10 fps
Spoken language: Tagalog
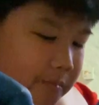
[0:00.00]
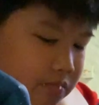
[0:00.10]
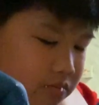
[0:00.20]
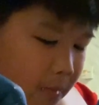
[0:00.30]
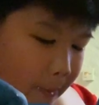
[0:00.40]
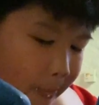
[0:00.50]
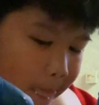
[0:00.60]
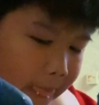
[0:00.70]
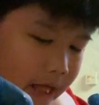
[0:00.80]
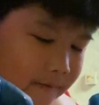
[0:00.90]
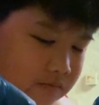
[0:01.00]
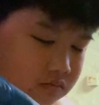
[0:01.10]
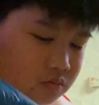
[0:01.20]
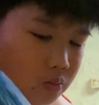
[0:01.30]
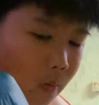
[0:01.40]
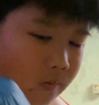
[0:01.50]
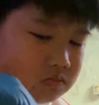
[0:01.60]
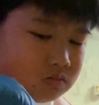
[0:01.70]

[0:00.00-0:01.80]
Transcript: Use your right hand, not the left hand.